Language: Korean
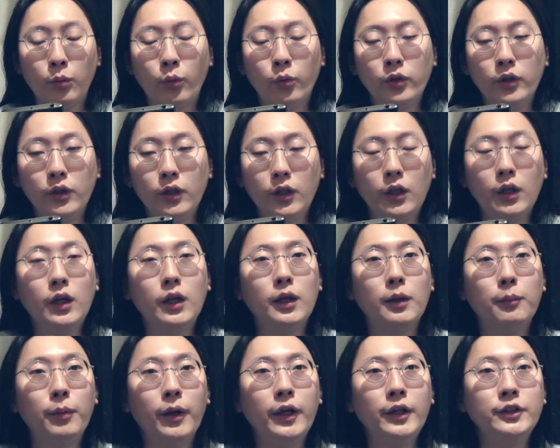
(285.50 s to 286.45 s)

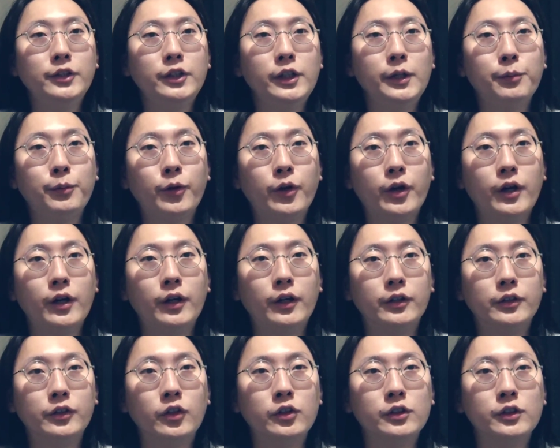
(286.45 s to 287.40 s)
본인의
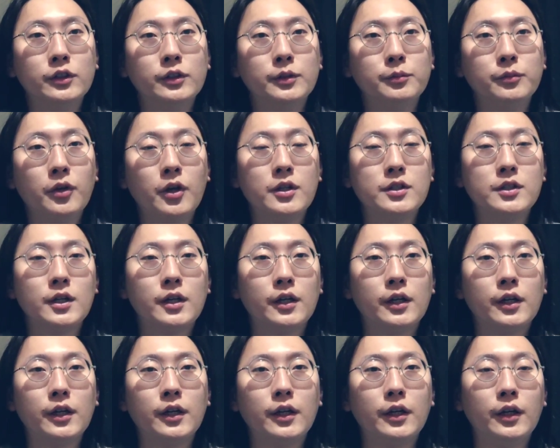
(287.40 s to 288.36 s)
페이슬립과 연금
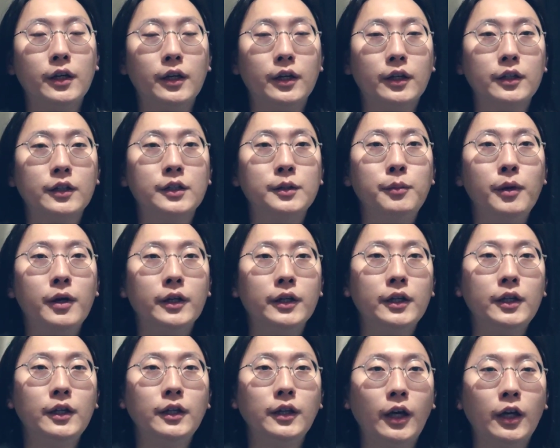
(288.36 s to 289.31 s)
계좌의
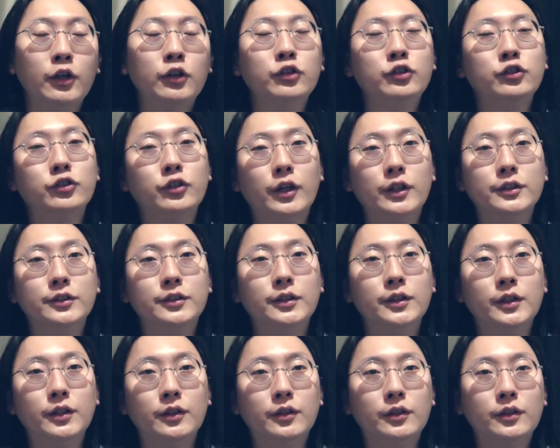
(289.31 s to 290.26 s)
금액이 다를 수가
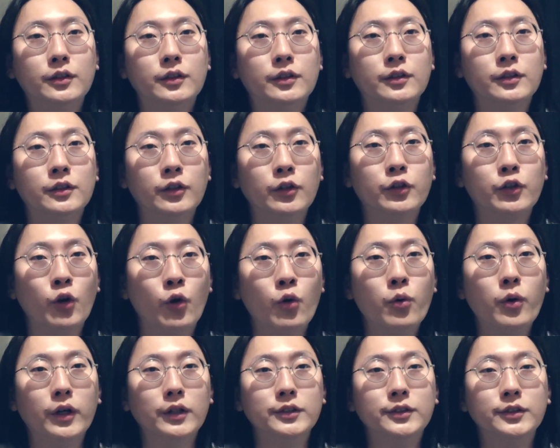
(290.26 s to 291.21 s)
있어요. 그런
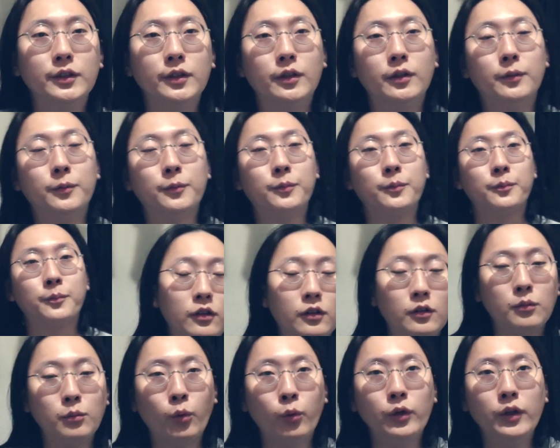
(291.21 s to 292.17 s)
경우가 있어요.
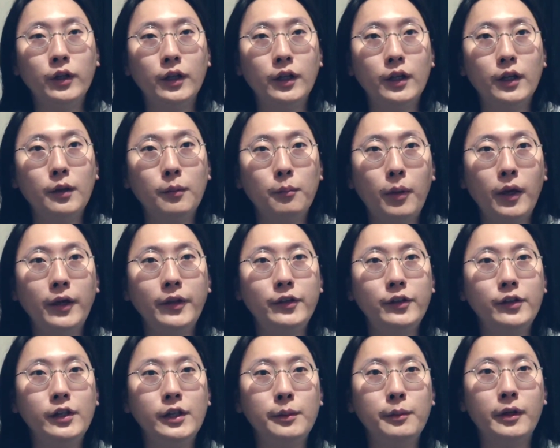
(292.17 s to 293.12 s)
본인의
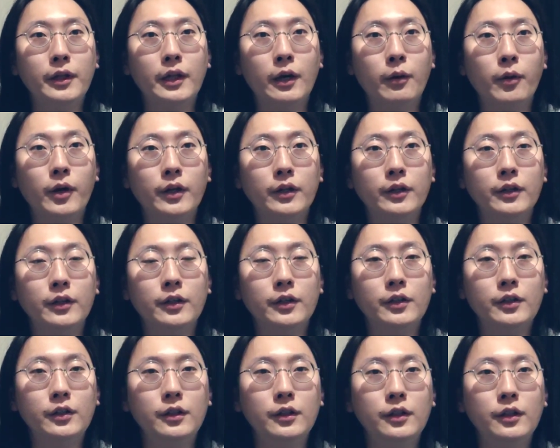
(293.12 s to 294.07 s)
페이슬립에 나와
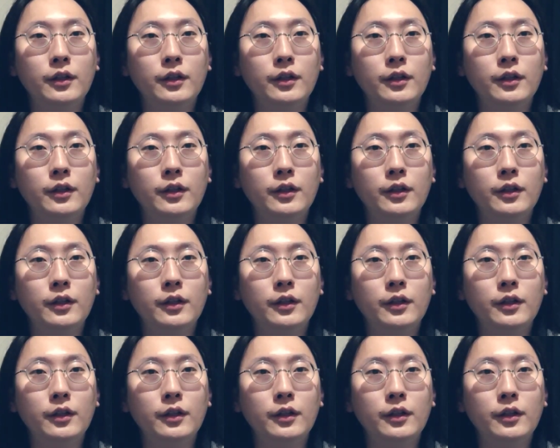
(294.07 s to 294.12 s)
있는